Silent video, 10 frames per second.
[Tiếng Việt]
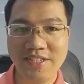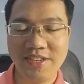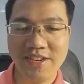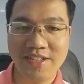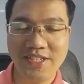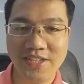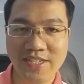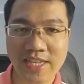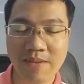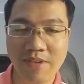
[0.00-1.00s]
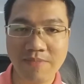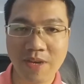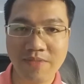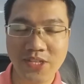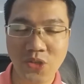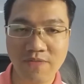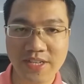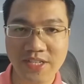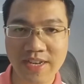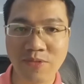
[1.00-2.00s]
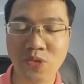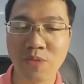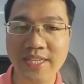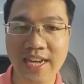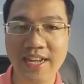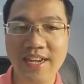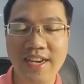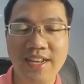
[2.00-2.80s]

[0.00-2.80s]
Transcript: chưa chưa chưa gia nhập lớp học tiếng trung và chưa làm thủ tục gì cả